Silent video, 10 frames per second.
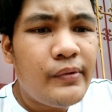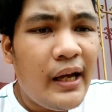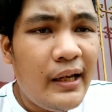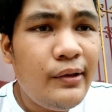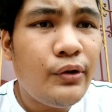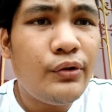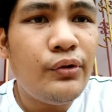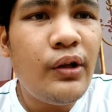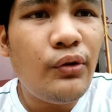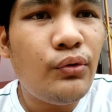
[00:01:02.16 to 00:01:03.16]
dahil doon,
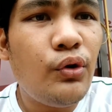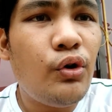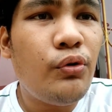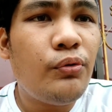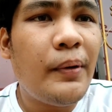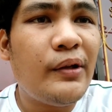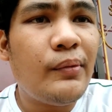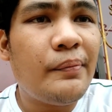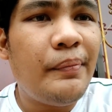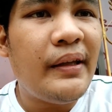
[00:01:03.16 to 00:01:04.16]
no, natuto ako kung paano
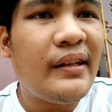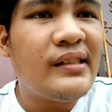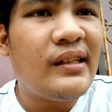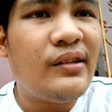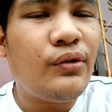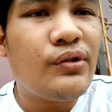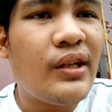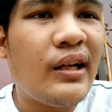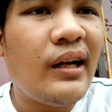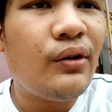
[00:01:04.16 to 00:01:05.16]
mag-paint kasi curious
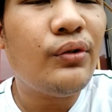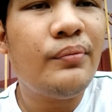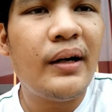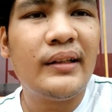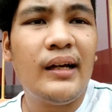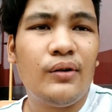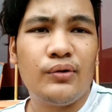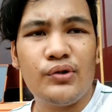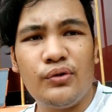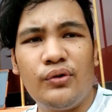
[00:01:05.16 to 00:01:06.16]
talaga ako nung bata
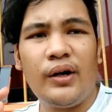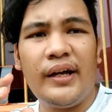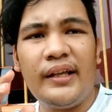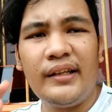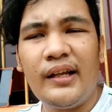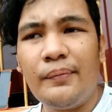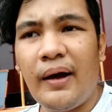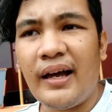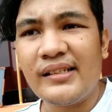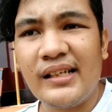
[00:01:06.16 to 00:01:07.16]
ako. So, I ended up
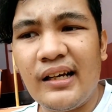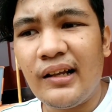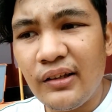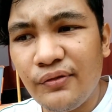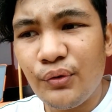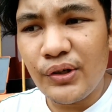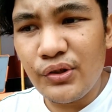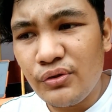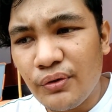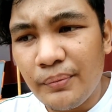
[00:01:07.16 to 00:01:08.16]
asking a lot of
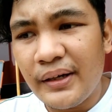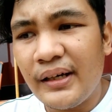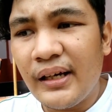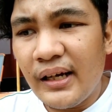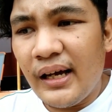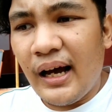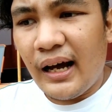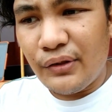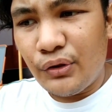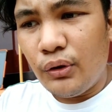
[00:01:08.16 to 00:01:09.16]
questions from my
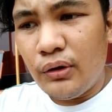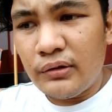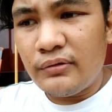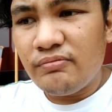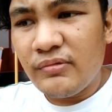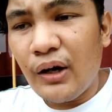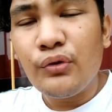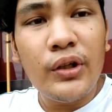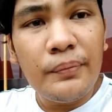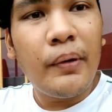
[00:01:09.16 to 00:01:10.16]
adult
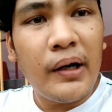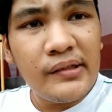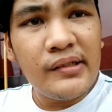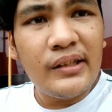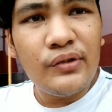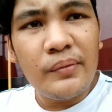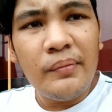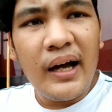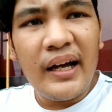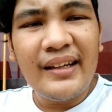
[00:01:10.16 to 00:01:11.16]
counterparts dito sa
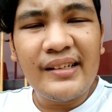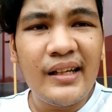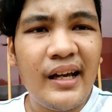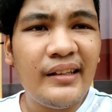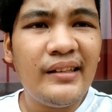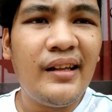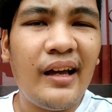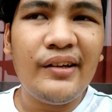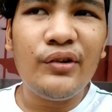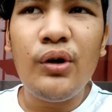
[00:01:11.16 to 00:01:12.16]
bahay kasi I,
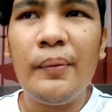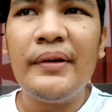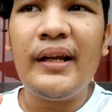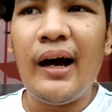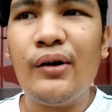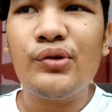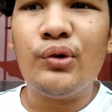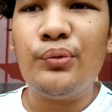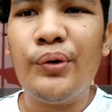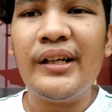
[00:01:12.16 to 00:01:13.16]
I grew up in a
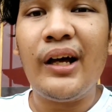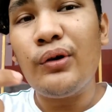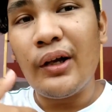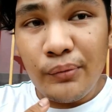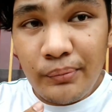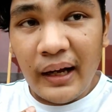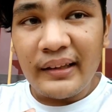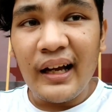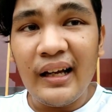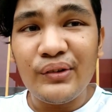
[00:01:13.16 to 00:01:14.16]
household wherein ako lang yung
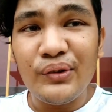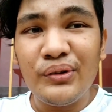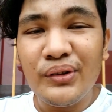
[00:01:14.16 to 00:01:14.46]
bata, no?